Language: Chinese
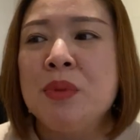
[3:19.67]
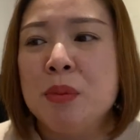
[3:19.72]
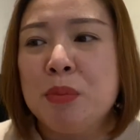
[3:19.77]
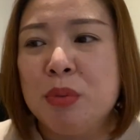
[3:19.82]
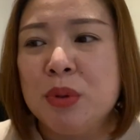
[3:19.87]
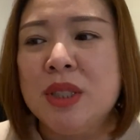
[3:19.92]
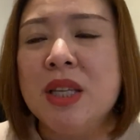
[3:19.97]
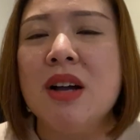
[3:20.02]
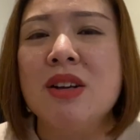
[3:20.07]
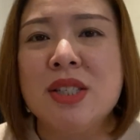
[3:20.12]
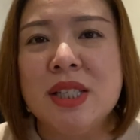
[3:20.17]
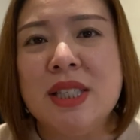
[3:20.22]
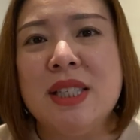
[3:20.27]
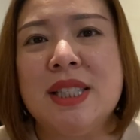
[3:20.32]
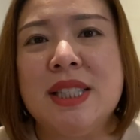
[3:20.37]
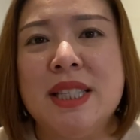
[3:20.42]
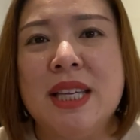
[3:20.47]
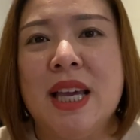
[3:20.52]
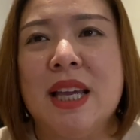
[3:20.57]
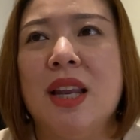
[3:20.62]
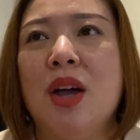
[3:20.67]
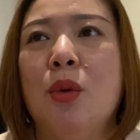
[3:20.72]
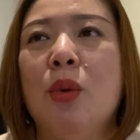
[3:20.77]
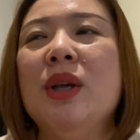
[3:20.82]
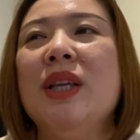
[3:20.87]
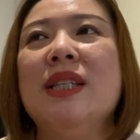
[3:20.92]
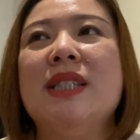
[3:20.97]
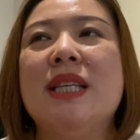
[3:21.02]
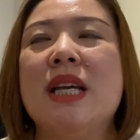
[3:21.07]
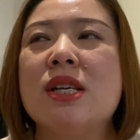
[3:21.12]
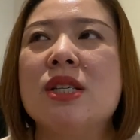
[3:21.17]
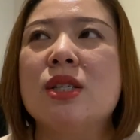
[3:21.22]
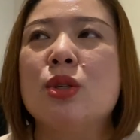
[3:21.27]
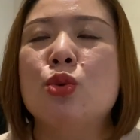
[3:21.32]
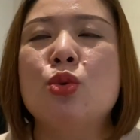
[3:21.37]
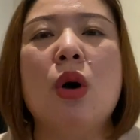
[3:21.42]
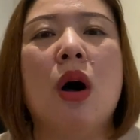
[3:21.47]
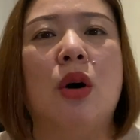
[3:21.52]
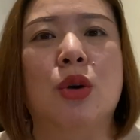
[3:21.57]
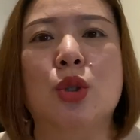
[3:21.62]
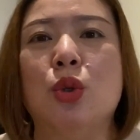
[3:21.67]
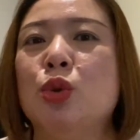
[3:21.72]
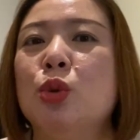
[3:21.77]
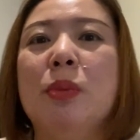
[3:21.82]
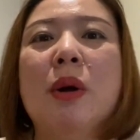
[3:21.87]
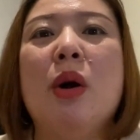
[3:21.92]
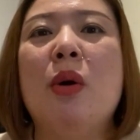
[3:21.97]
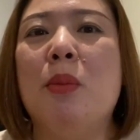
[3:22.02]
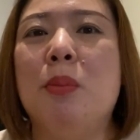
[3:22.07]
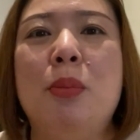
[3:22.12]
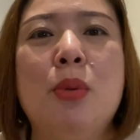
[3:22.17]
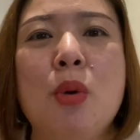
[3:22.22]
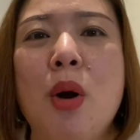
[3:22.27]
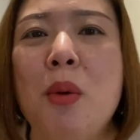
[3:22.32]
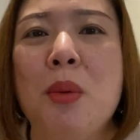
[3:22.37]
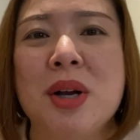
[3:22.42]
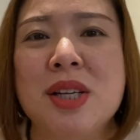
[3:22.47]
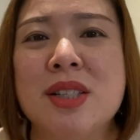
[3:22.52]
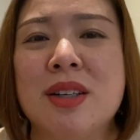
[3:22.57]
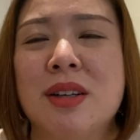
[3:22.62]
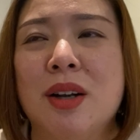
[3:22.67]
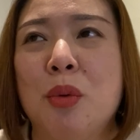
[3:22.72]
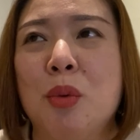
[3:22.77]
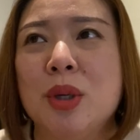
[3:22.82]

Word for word: 不像是以前了，我以前是做好之后就帮不关我事儿了。